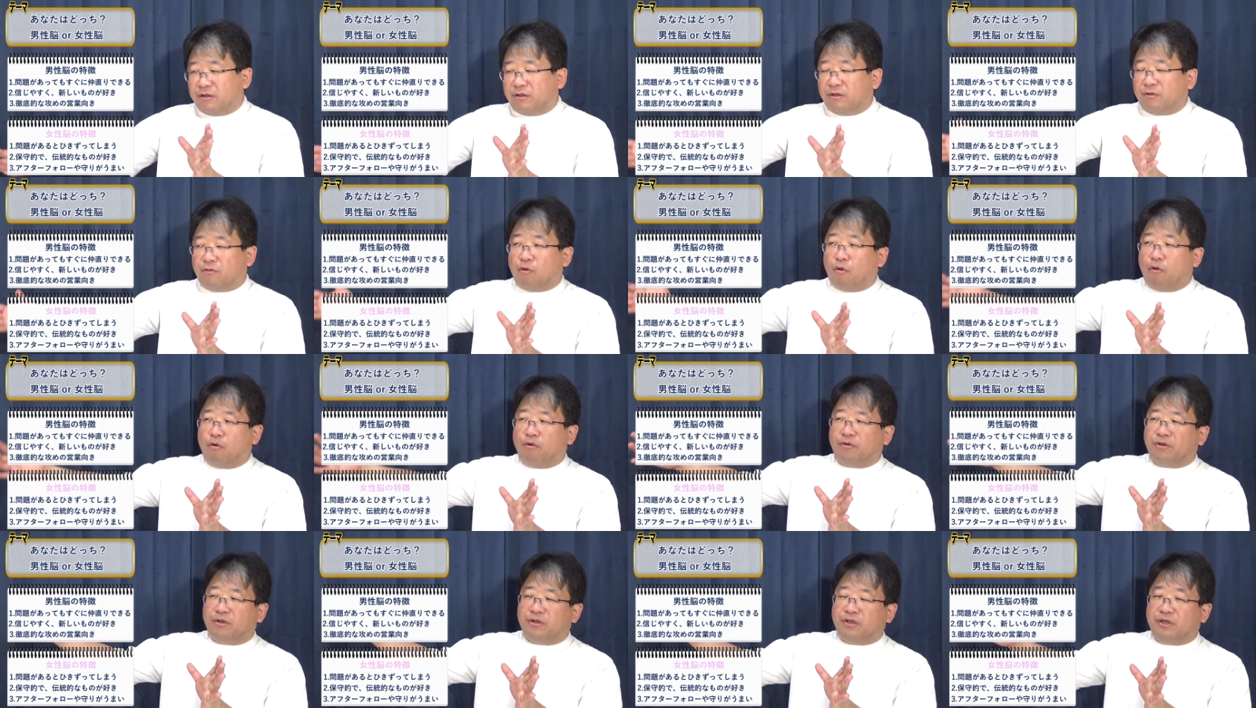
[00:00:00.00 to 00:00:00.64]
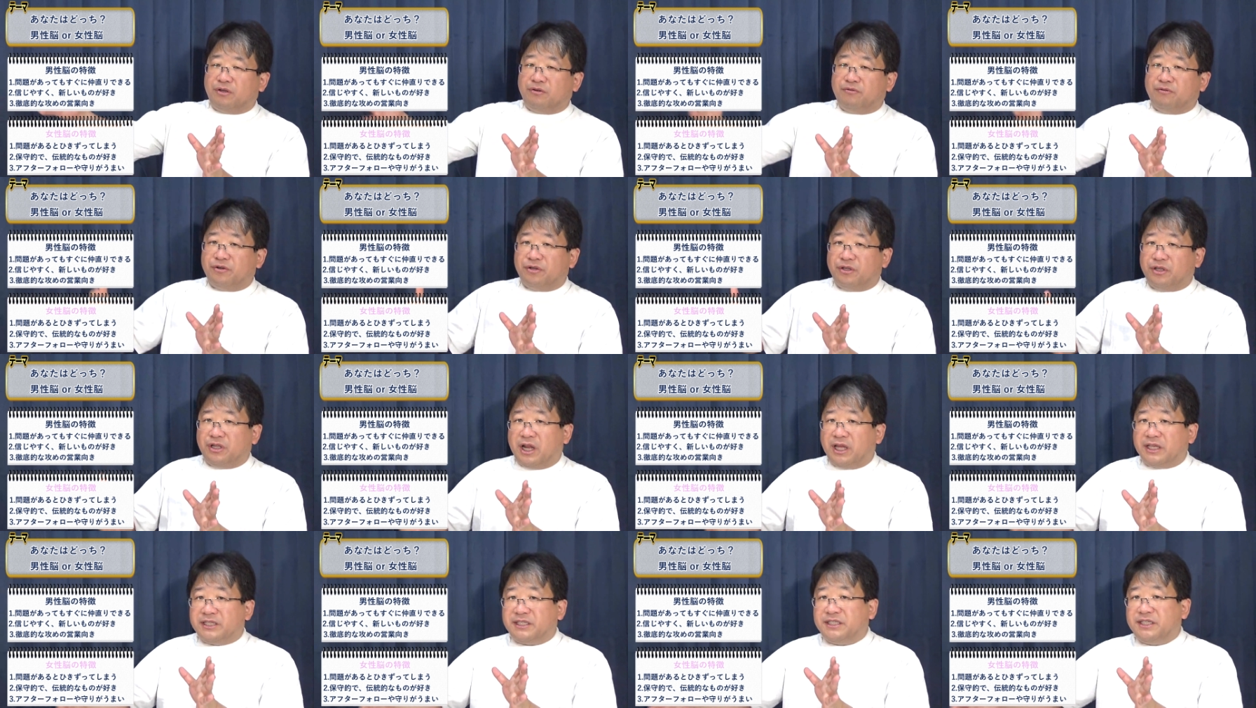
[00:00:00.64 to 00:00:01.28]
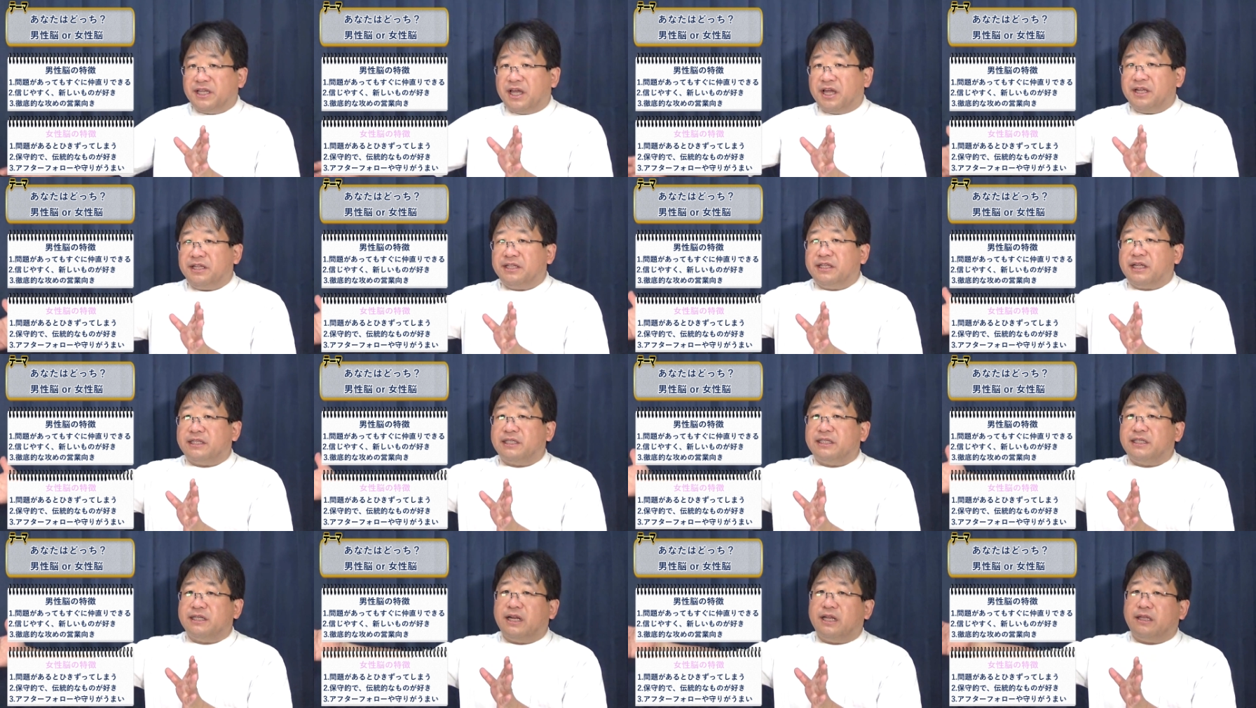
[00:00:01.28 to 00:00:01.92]
こう劣勢に立
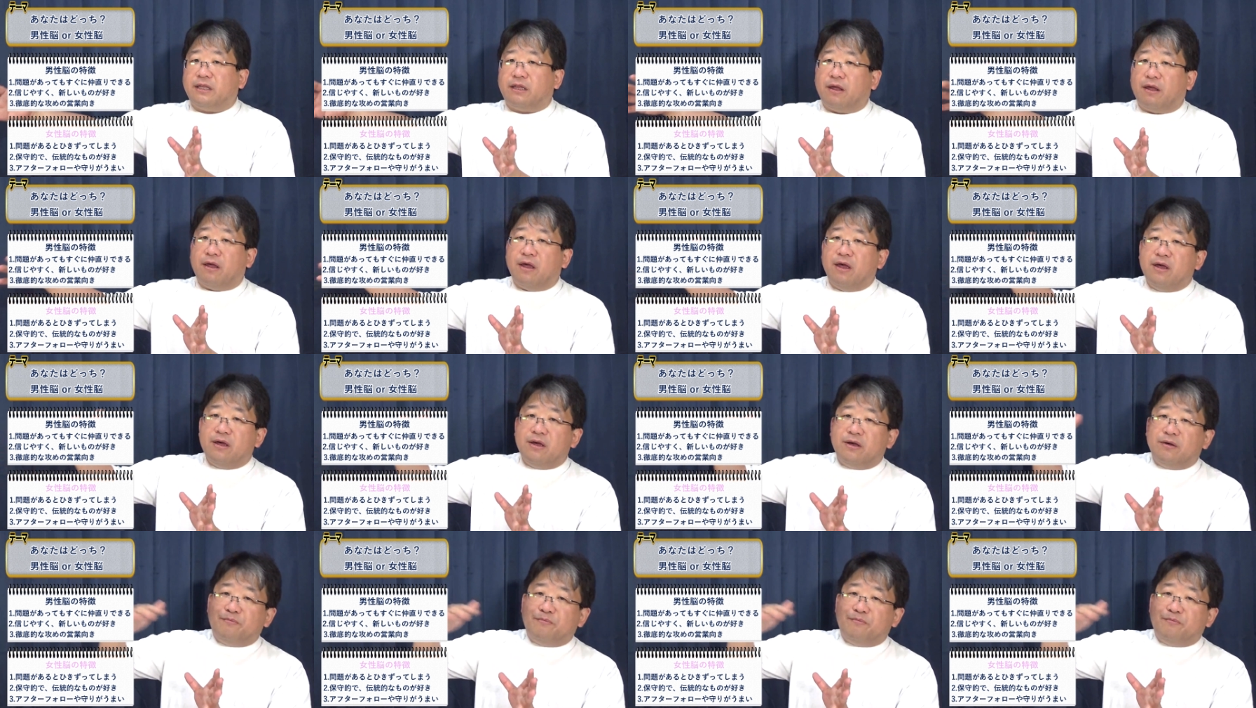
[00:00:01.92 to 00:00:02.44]
たされて